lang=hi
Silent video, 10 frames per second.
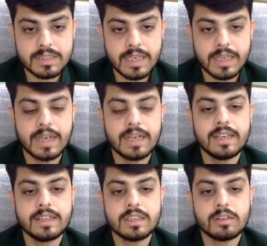एक कैंडल
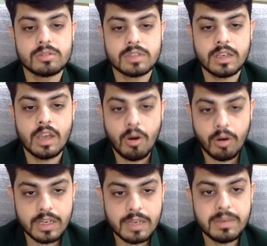नीचे क्लोज करी
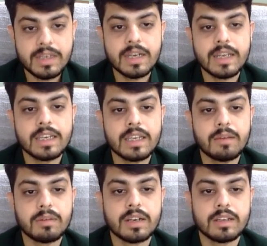और इमीडिएट एक
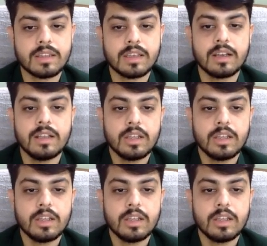रिकवर कर दिया